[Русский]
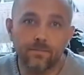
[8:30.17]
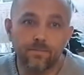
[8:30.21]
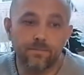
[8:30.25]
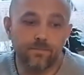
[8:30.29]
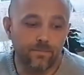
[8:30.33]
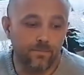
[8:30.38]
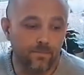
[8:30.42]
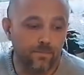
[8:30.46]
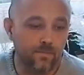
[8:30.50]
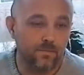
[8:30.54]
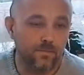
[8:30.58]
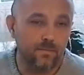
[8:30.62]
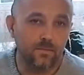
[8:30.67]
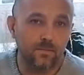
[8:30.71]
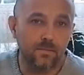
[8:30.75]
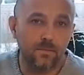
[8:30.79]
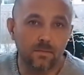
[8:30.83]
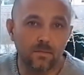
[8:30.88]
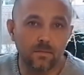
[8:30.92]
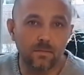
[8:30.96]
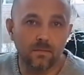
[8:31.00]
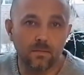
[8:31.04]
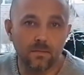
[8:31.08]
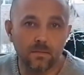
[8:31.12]
Да.
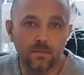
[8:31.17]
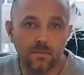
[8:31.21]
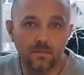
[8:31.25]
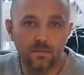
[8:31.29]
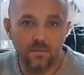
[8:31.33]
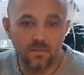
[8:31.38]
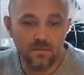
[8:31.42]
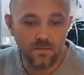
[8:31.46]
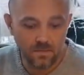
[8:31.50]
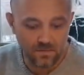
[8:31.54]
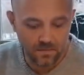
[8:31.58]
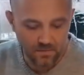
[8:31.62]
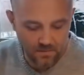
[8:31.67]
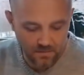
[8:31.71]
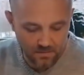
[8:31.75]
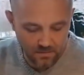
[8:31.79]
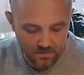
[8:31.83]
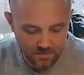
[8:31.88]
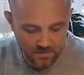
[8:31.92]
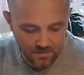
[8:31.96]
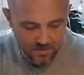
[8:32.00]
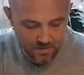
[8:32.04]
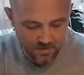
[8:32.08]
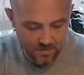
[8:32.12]
А вы
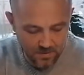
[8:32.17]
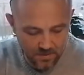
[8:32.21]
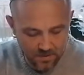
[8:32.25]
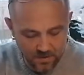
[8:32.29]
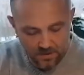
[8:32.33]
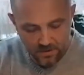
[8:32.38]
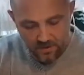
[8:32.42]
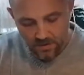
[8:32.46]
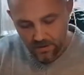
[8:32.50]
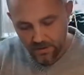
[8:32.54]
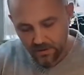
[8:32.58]
точите ножи.